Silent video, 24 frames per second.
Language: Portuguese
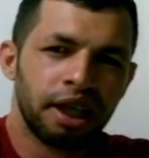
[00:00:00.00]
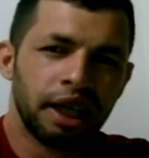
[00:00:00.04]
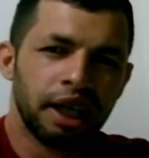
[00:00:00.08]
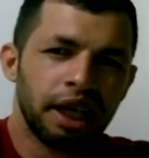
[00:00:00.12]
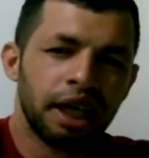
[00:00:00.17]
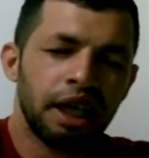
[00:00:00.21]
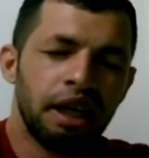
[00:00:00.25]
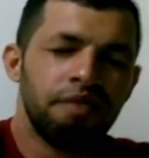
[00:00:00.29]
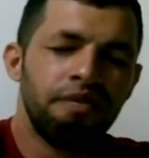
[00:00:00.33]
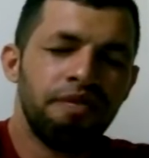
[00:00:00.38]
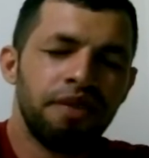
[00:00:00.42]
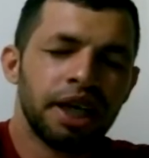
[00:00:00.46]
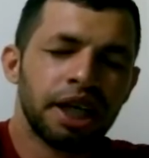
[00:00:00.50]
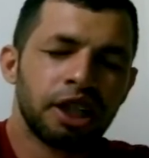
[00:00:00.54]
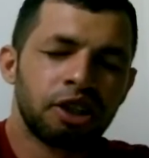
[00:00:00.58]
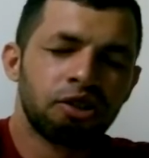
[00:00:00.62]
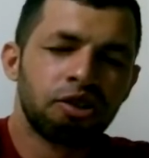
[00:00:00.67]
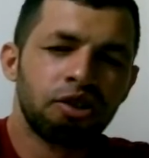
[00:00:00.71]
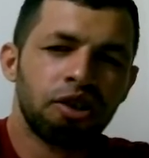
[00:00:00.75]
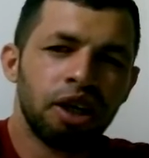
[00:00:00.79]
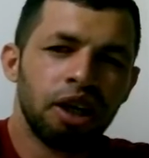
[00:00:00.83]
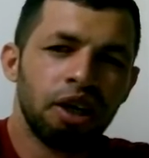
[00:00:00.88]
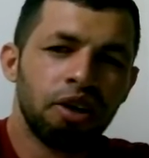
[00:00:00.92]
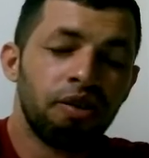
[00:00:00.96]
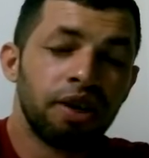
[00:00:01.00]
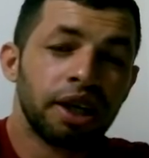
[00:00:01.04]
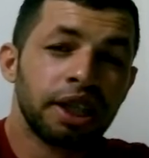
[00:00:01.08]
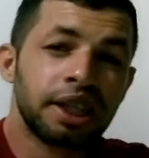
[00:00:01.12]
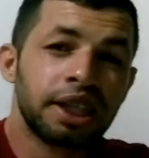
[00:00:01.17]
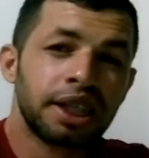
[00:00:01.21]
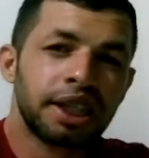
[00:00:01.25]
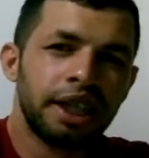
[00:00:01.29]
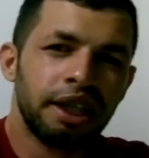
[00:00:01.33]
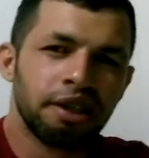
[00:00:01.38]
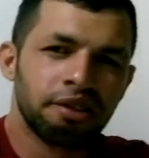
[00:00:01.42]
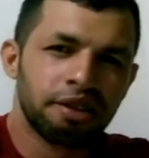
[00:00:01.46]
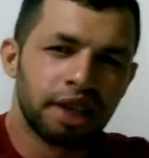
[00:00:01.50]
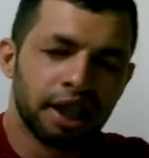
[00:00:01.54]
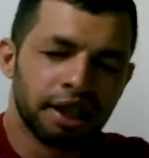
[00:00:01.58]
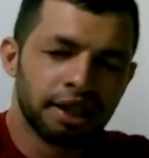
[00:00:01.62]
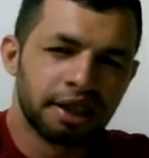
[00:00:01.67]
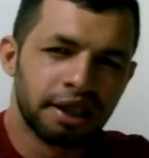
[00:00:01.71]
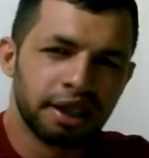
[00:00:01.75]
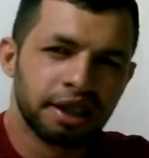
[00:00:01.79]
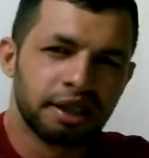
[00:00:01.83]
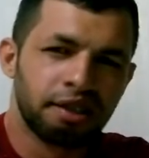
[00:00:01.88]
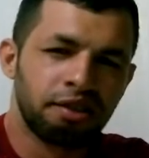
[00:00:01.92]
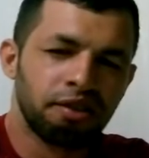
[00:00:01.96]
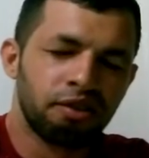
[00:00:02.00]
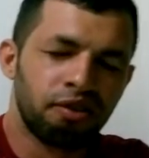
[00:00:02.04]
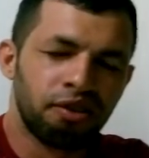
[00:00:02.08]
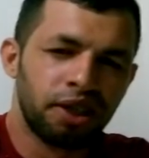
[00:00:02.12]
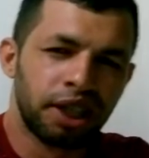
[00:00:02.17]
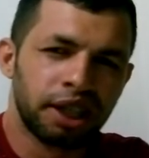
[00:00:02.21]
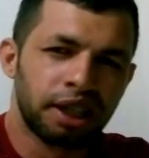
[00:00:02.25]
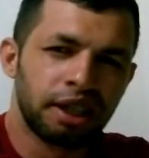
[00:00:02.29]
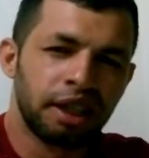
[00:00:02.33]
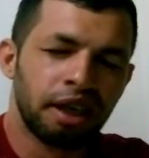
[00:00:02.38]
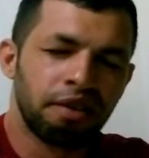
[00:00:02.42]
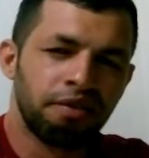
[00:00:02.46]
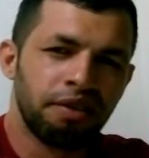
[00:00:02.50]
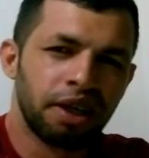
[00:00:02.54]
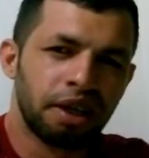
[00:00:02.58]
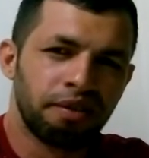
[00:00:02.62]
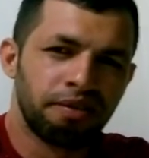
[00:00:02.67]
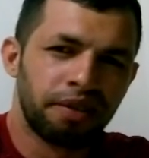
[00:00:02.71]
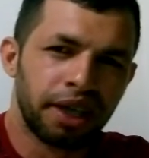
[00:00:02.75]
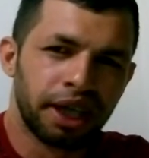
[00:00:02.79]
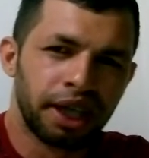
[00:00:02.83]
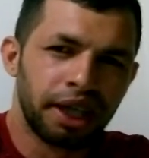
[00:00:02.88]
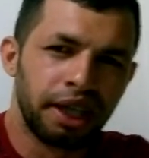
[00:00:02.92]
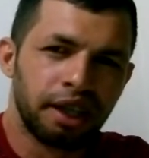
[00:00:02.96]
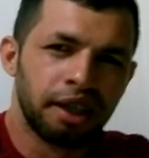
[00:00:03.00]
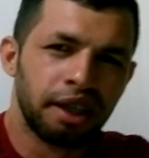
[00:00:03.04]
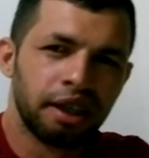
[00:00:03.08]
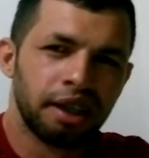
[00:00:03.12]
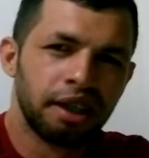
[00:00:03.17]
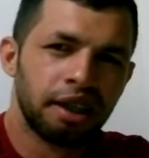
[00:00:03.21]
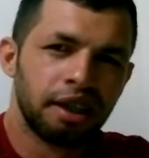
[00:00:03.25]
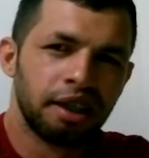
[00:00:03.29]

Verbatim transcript: Ele me escolheu antes que eu nascesse no ventre da minha mãe.